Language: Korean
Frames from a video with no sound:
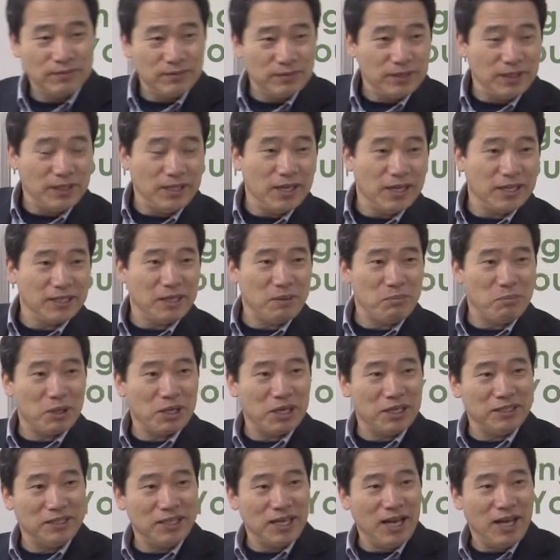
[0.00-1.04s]
이제 이해가
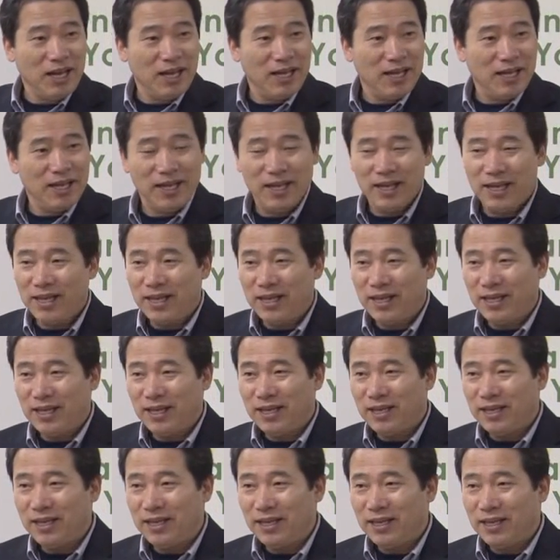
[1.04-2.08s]
됩니까, 이제?
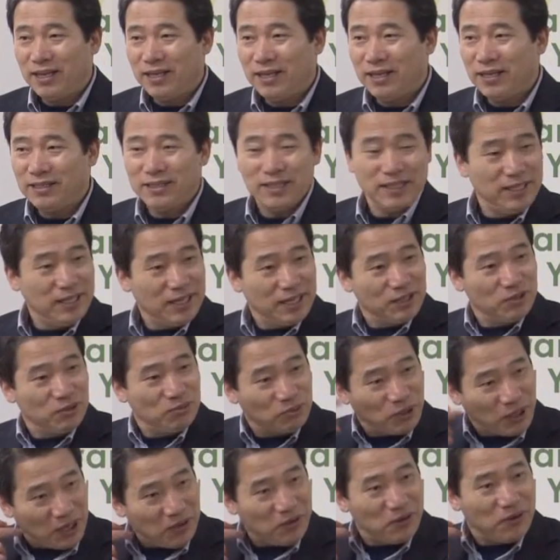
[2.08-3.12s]
이제 이해가
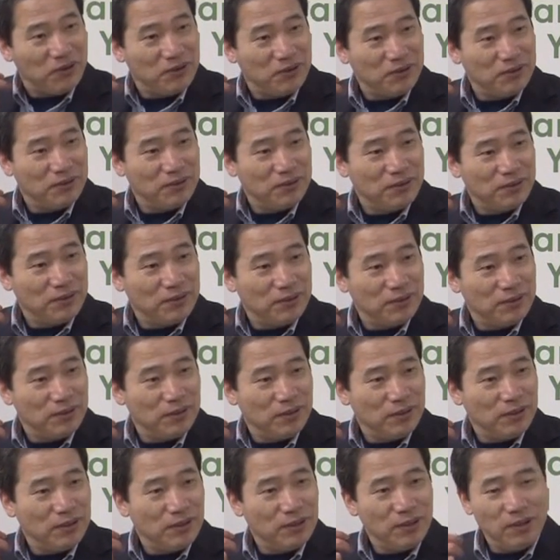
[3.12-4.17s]
좀 돼요?
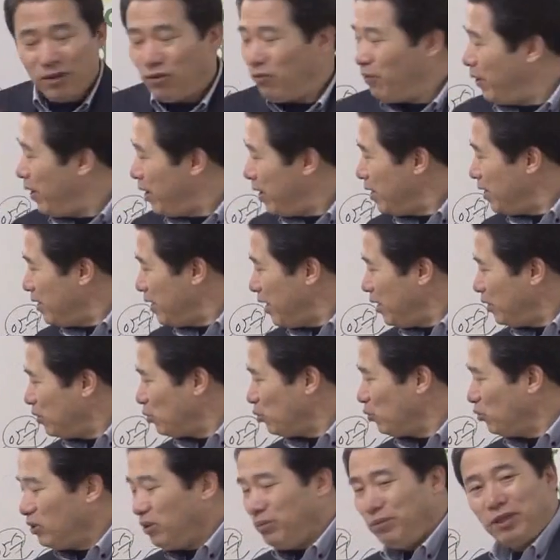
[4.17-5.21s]
왜
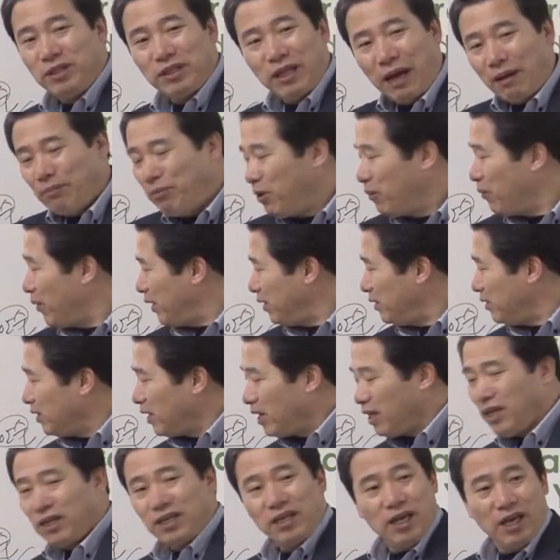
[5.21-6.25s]
예수님이 나병
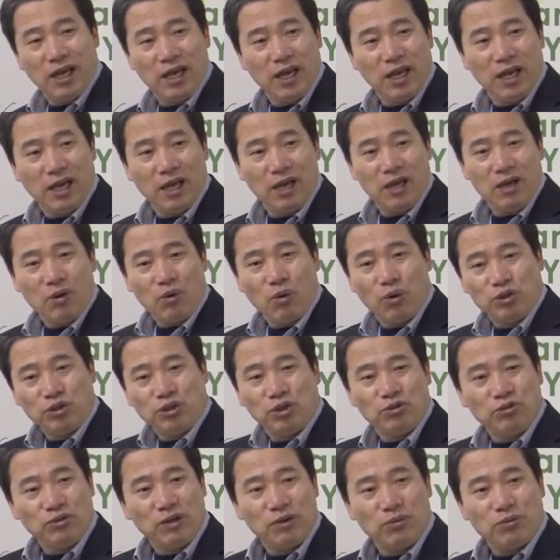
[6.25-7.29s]
환자에게
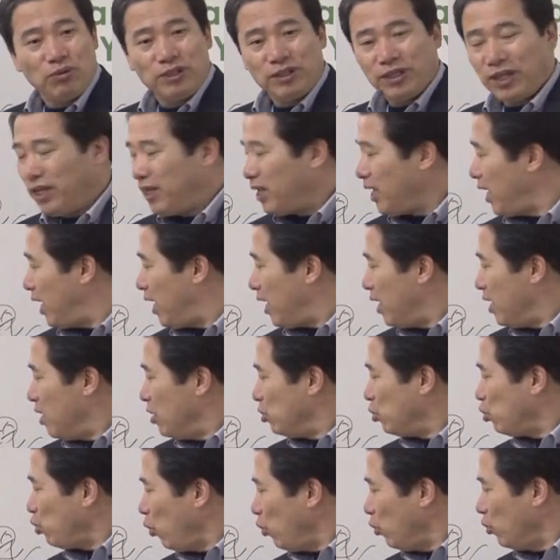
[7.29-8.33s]
고쳐주라고 그럴 때에
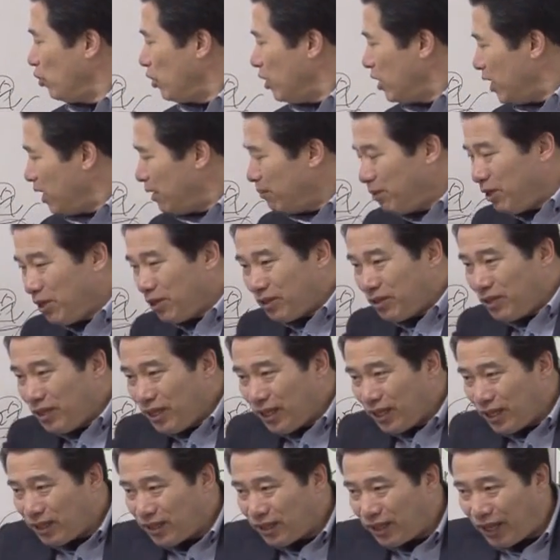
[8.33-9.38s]
손을 내밀어
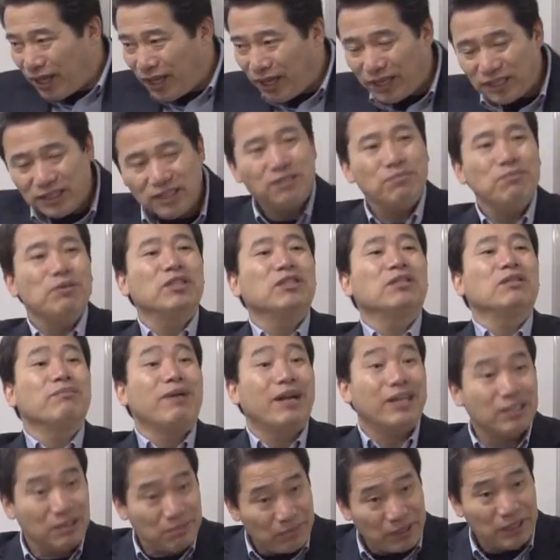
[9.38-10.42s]
그에게 대심이어서
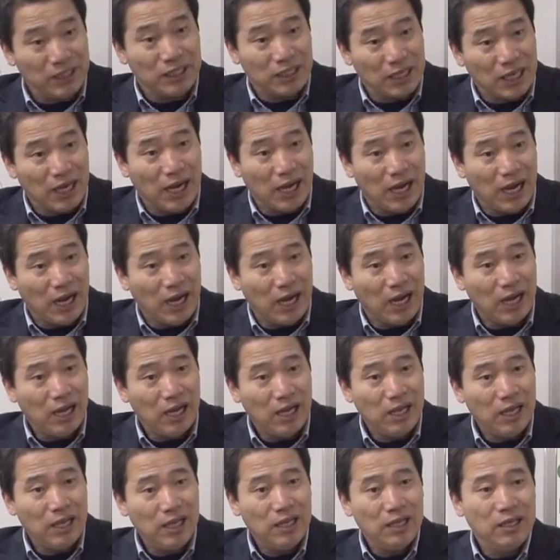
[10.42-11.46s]
말씀했는가?
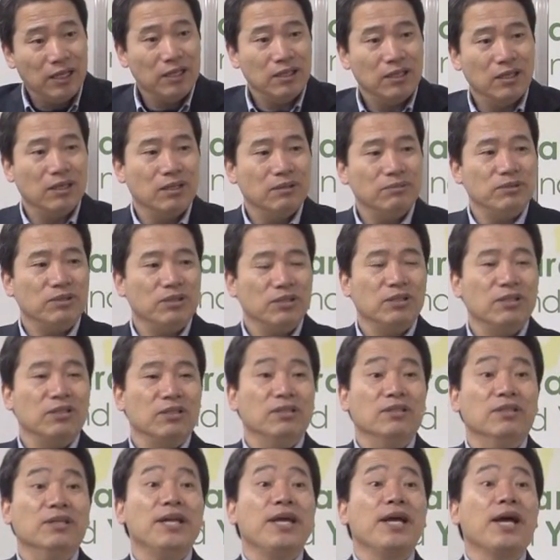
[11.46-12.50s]
여러분, 이건
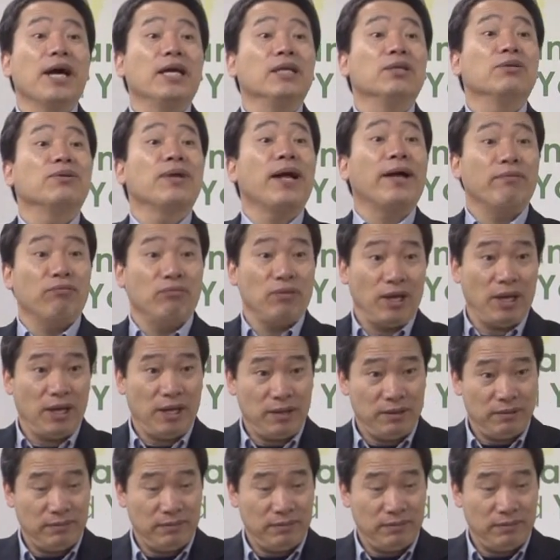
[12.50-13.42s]
은혜가 아니고안 돼.